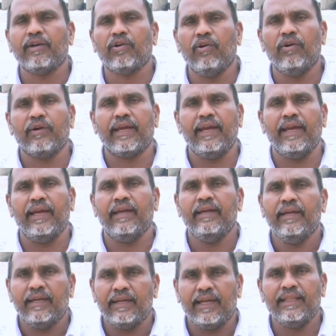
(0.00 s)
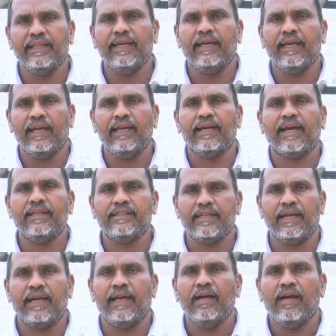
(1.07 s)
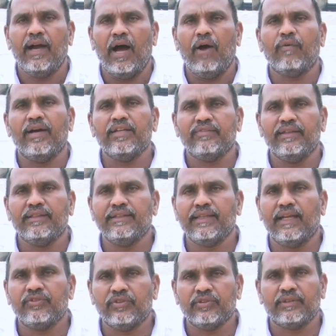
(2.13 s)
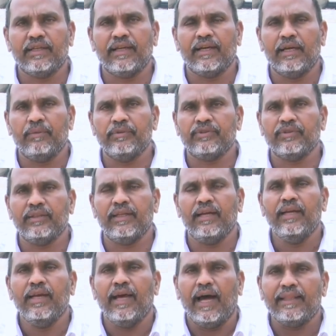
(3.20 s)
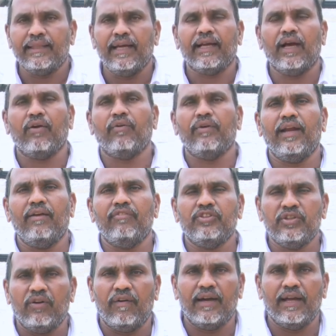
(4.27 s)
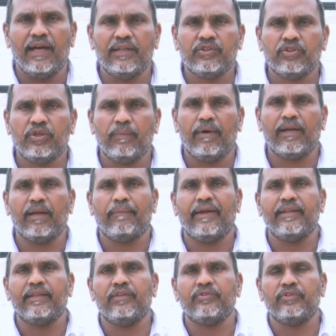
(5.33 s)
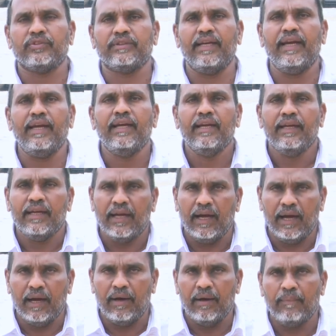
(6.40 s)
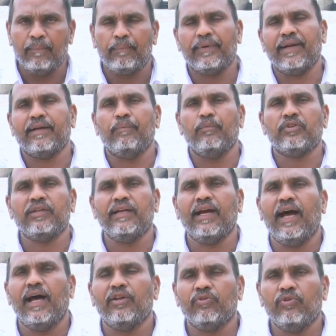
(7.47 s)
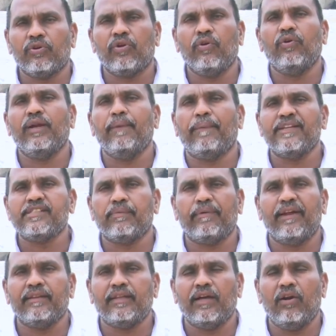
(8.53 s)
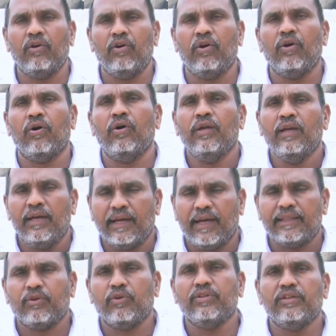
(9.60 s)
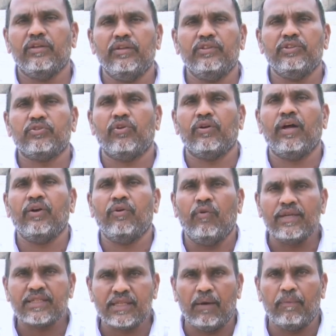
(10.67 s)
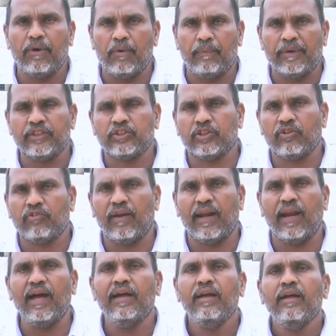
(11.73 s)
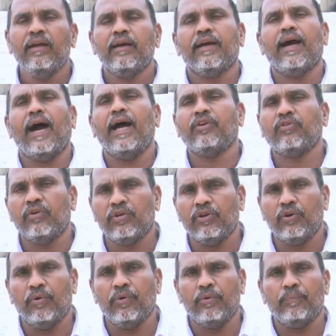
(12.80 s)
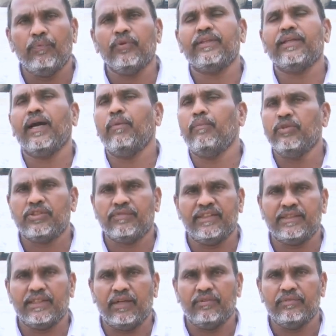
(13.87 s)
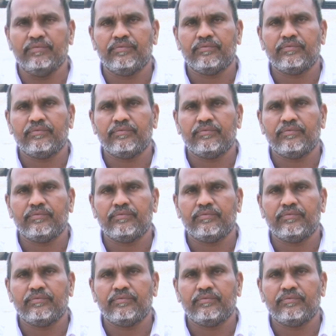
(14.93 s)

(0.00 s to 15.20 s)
మార్గంలోకి నది వెళ్ళి కలిసే అవకాశం అయితే చాలా సుష్టంగా కనిపిస్తుంది అంతేకాకుండా విజయవాడ చుట్టుపక్కల ప్రాంతాలు చూస్తే ముఖ్యంగా దుర్గగుడి పరిసర ప్రాంతాల్లో గత కొద్ది రోజుల నుంచి కూడాను వర్షాభావ పరిస్థితుల వల్ల ఘాట్ రోడ్డును పూర్తిగా మూసివేశారు